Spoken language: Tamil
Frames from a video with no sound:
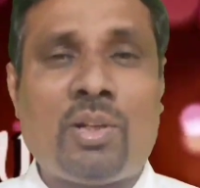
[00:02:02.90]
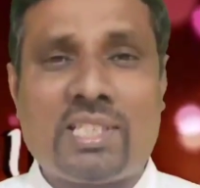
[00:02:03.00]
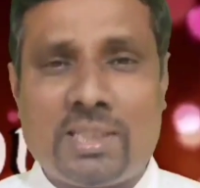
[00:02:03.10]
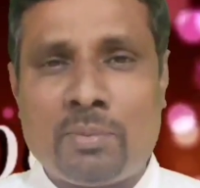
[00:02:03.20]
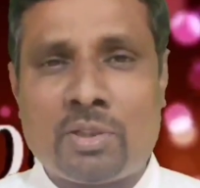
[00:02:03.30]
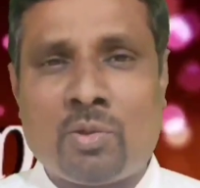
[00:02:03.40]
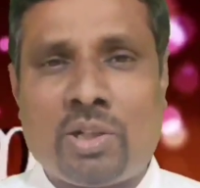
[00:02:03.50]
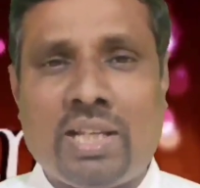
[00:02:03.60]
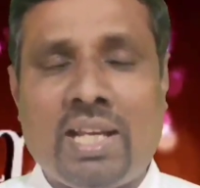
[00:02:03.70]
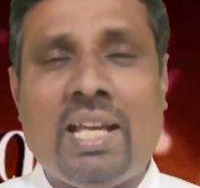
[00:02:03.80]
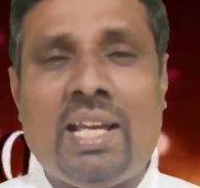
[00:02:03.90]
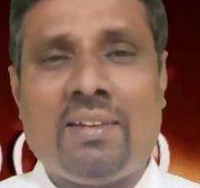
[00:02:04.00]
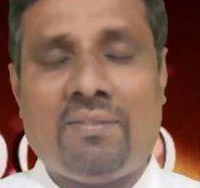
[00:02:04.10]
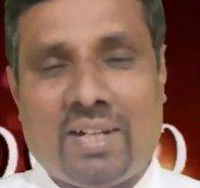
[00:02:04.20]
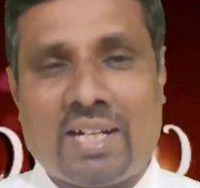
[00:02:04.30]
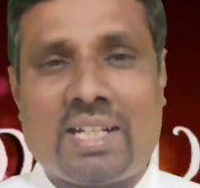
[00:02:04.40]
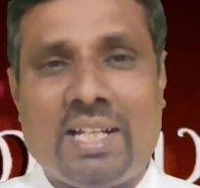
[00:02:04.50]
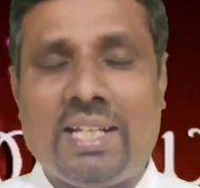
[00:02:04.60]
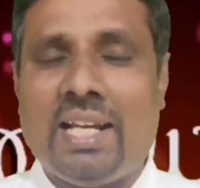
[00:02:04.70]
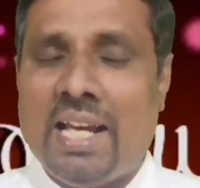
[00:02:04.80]
ஒனேசிமிசனுடைய
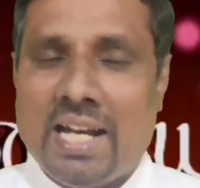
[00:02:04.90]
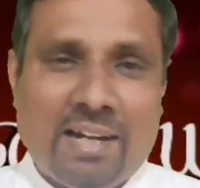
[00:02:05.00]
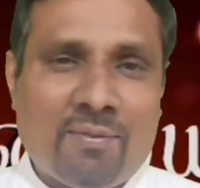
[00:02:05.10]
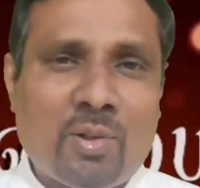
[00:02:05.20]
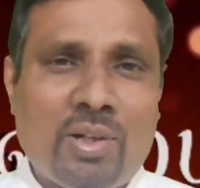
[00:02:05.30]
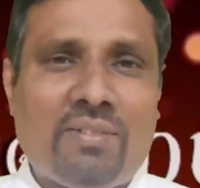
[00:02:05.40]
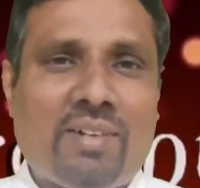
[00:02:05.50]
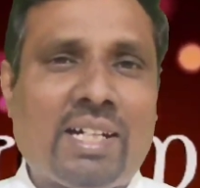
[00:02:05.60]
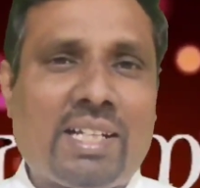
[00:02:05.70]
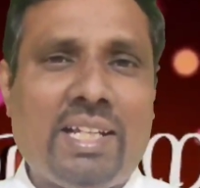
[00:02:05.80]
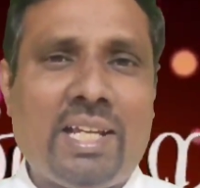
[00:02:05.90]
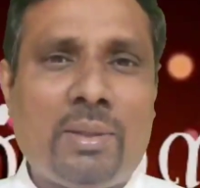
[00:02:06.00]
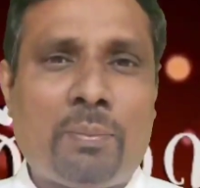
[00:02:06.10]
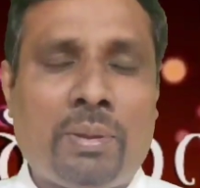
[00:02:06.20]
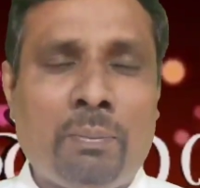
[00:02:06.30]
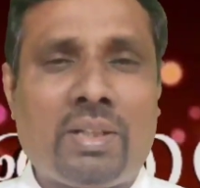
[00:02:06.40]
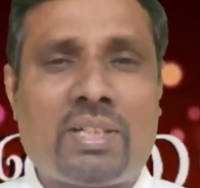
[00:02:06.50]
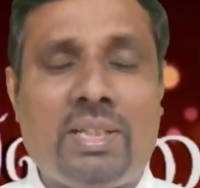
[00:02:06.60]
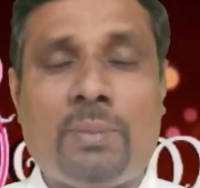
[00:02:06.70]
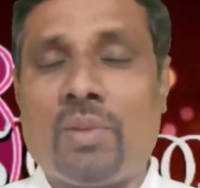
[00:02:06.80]
வாழ்க்கை அவருடைய வாழ்க்கையை
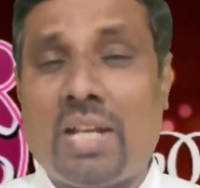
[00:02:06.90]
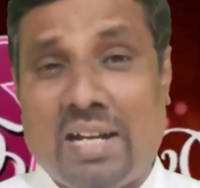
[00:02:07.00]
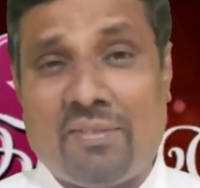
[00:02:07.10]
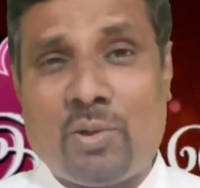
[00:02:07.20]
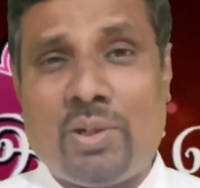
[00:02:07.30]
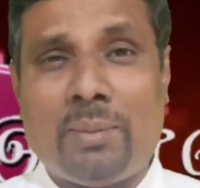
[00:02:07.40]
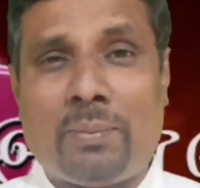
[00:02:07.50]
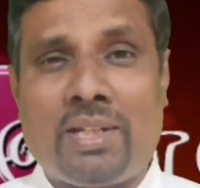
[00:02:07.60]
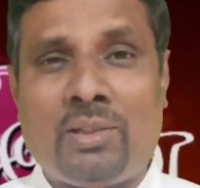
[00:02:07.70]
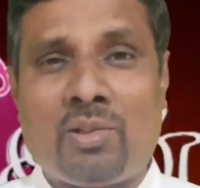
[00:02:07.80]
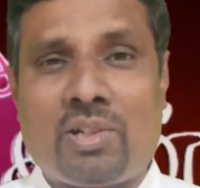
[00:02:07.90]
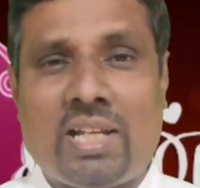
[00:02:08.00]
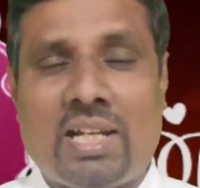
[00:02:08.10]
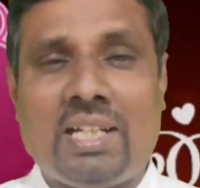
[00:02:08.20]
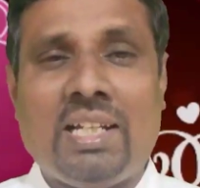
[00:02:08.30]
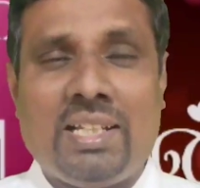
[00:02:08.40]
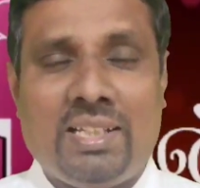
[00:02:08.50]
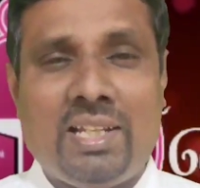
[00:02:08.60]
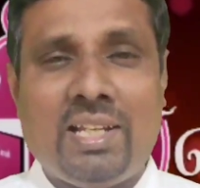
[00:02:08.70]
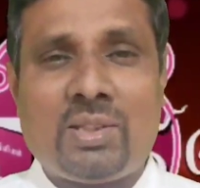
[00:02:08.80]
பின்பற்றி அவருடைய பரிந்துரையால்
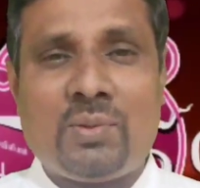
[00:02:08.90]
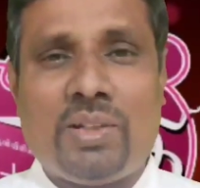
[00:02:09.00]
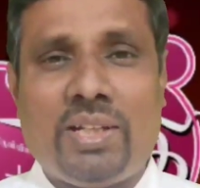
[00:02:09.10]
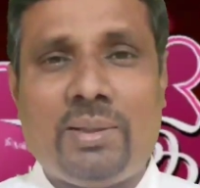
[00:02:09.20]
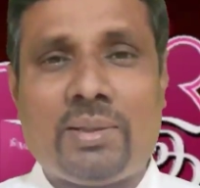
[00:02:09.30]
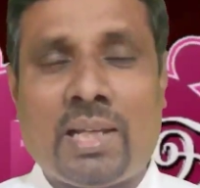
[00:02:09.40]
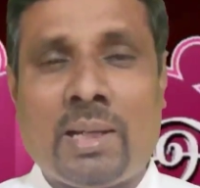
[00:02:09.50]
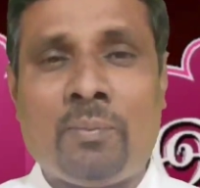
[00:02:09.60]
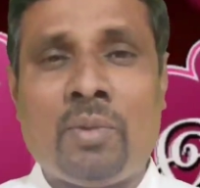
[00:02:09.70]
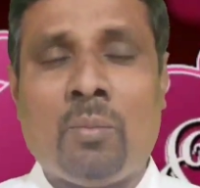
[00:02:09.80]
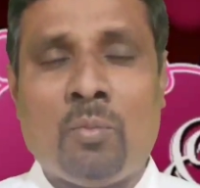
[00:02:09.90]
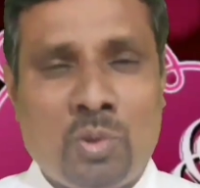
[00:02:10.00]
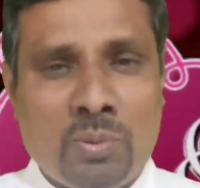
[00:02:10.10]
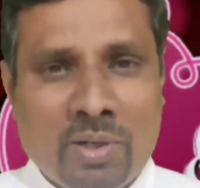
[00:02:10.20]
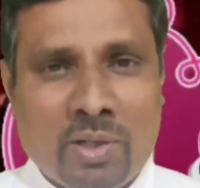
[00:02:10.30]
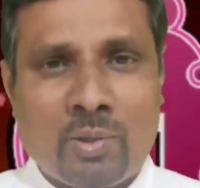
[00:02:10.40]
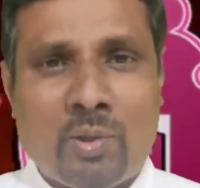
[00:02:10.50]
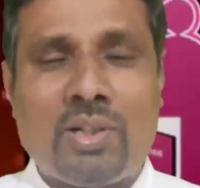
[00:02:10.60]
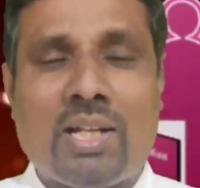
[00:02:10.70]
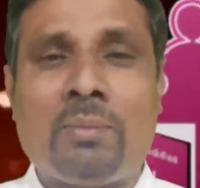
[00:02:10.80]
இயேசுவை நாம்
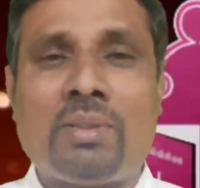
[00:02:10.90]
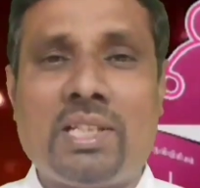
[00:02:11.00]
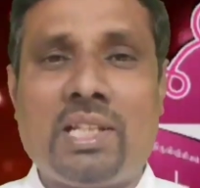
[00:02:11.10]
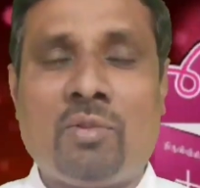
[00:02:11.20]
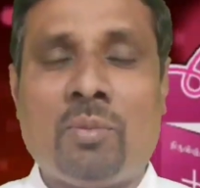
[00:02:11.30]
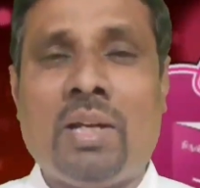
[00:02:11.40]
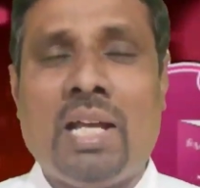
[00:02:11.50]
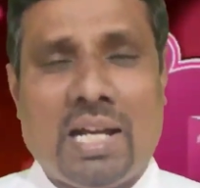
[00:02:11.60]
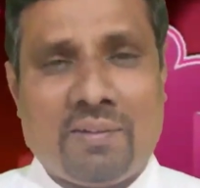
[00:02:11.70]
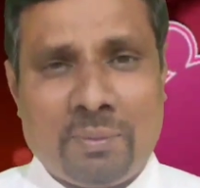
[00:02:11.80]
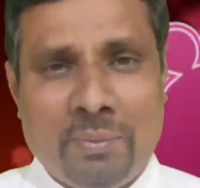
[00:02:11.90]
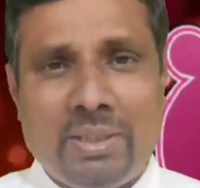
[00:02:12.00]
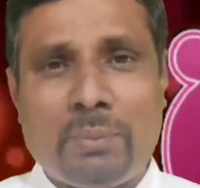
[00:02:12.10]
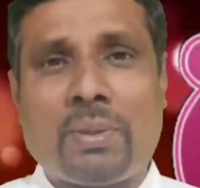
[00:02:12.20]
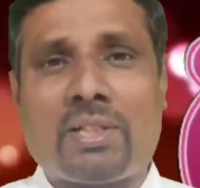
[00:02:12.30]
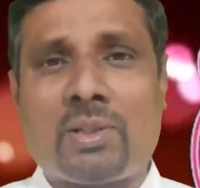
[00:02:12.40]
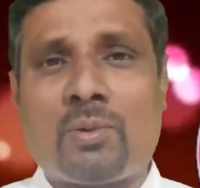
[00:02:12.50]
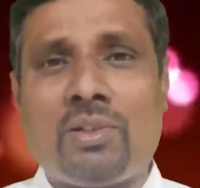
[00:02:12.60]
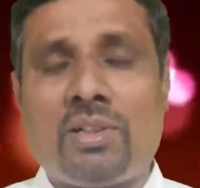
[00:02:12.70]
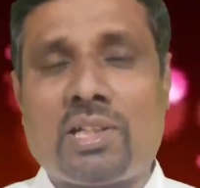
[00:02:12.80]
முழுமனதோடு அன்பு செய்யவும் அவர் மீது பற்று
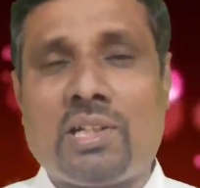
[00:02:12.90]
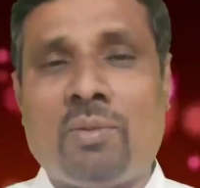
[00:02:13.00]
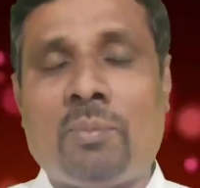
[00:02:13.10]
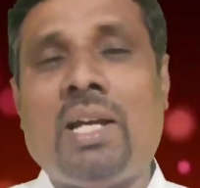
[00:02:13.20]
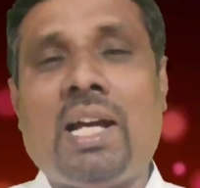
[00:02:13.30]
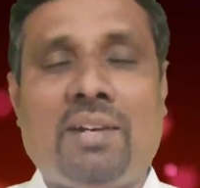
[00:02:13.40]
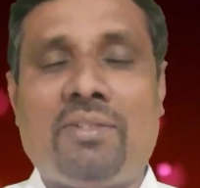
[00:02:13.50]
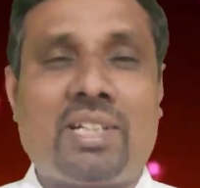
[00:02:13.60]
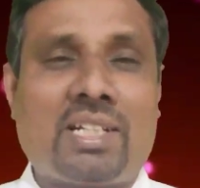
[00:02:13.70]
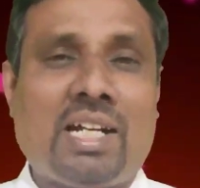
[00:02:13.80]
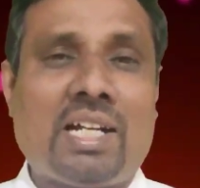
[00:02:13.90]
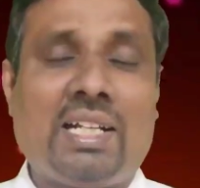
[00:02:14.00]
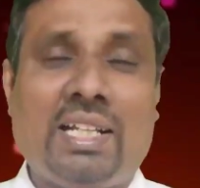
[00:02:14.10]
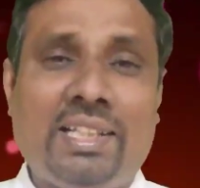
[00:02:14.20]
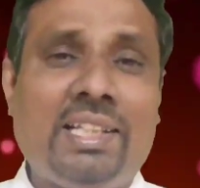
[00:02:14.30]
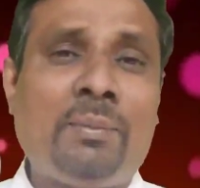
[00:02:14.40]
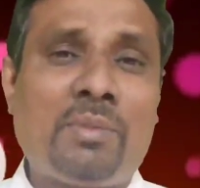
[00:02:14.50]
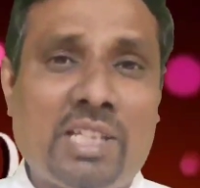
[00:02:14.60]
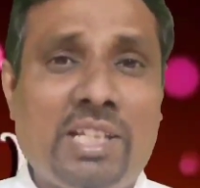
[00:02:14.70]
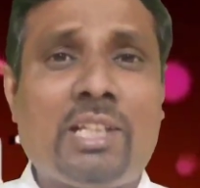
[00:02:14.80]
கொண்டிருக்கவும் அவருக்காக எதையும்
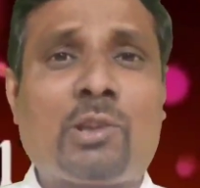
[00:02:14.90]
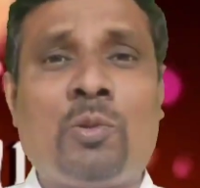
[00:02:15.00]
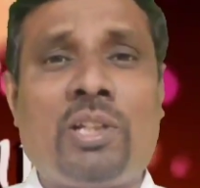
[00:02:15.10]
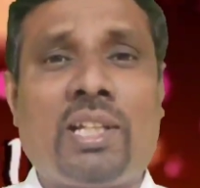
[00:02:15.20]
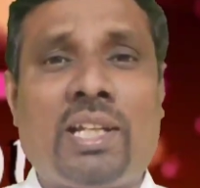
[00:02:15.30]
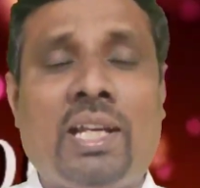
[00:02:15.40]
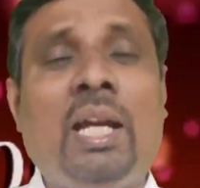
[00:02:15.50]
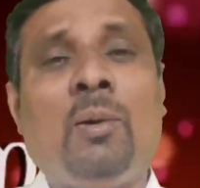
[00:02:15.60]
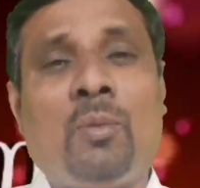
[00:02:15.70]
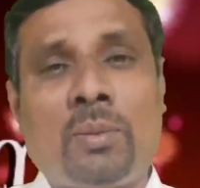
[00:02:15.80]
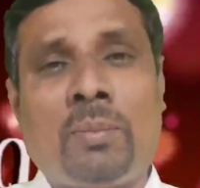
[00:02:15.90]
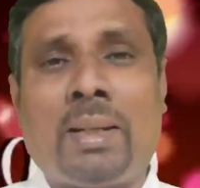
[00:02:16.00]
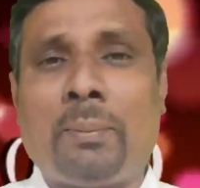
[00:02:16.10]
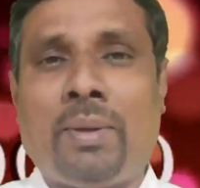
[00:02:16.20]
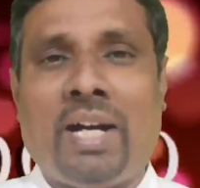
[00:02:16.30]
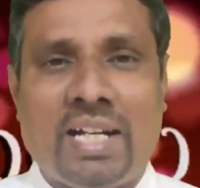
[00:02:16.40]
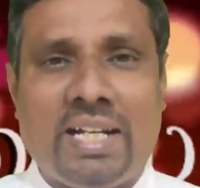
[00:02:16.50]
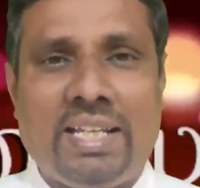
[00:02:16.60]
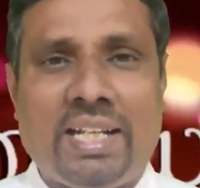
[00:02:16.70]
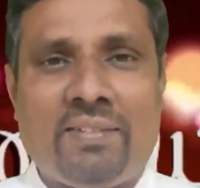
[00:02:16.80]
செய்ய துணிகிற ஒரு
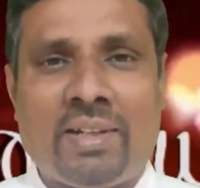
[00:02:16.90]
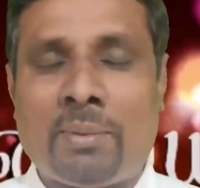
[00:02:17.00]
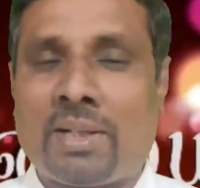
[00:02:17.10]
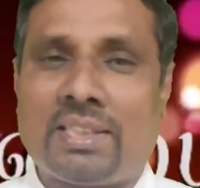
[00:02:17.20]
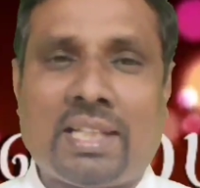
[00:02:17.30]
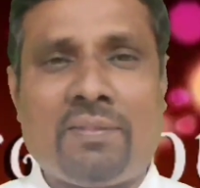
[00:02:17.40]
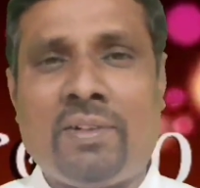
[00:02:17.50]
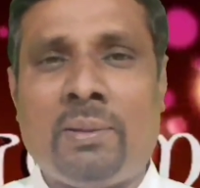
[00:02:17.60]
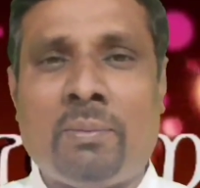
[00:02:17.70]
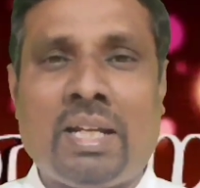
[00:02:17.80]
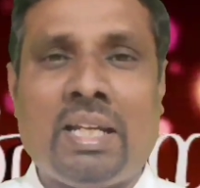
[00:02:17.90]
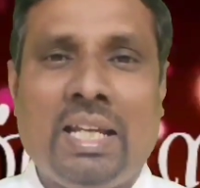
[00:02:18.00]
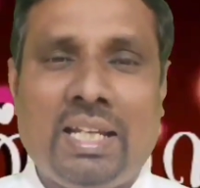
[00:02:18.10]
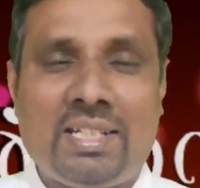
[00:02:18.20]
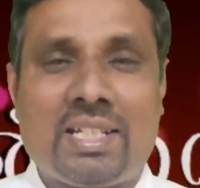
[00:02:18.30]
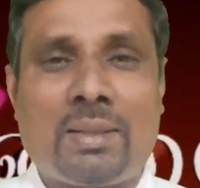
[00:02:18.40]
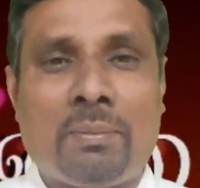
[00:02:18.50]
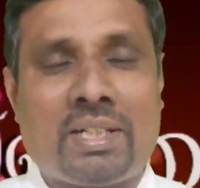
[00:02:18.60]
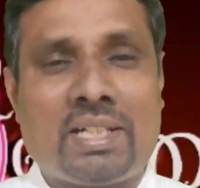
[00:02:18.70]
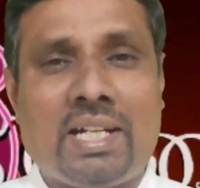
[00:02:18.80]
மனப்பாங்கை இறைவன் நமக்கு தர வேண்டுமாய் இன்றைக்கு
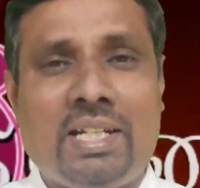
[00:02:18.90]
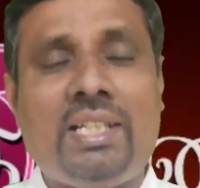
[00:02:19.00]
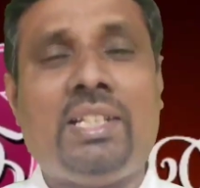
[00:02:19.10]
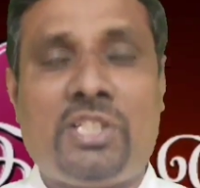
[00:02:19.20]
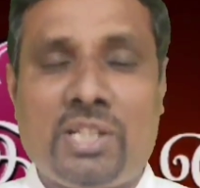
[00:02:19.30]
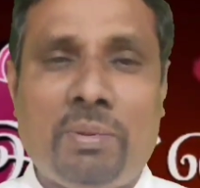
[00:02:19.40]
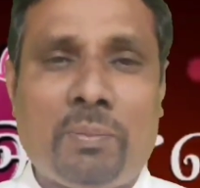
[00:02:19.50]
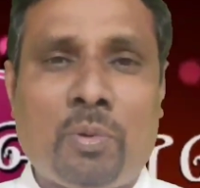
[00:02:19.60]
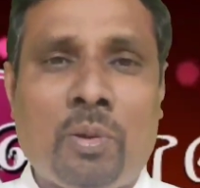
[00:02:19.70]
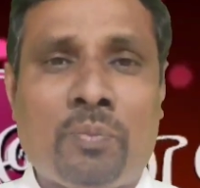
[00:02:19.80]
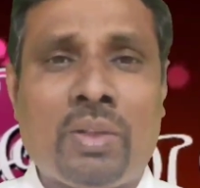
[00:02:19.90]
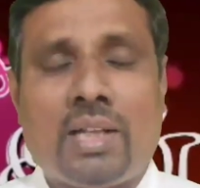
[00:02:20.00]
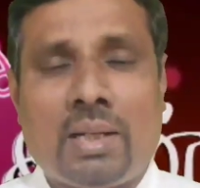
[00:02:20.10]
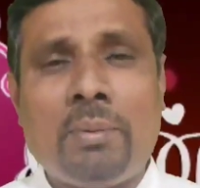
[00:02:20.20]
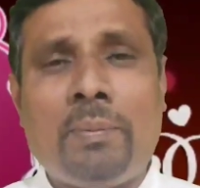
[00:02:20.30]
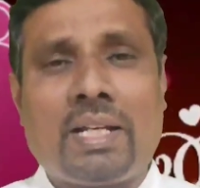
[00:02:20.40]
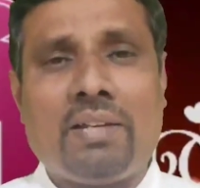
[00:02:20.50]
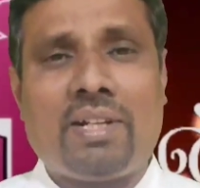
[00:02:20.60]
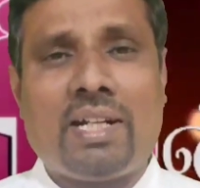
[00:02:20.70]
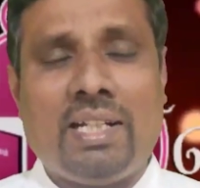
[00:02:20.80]
மன்றாடி ஜபிப்போம்
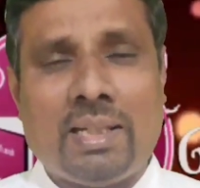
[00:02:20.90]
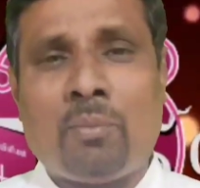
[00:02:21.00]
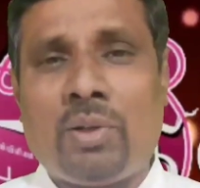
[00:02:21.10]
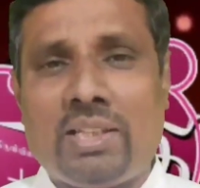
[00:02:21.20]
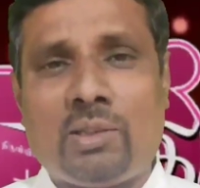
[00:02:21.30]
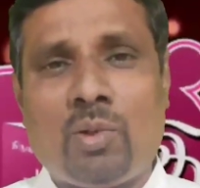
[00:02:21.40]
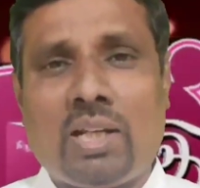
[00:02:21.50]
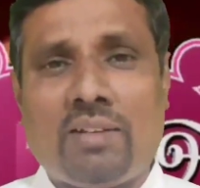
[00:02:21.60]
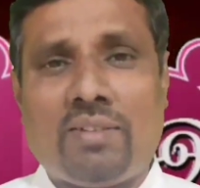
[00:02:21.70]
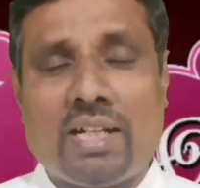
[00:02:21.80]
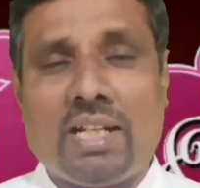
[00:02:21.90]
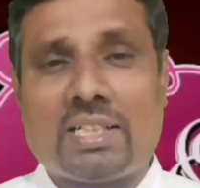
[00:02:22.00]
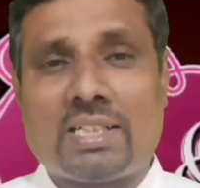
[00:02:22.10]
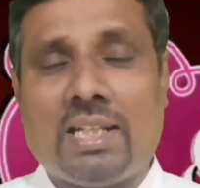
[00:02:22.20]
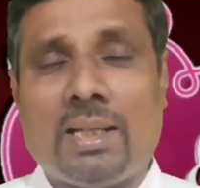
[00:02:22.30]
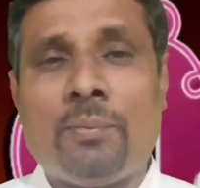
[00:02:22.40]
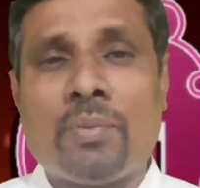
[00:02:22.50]
அன்புமிக்கவர்களே நம்முடைய இந்த உலக வரலாற்றில்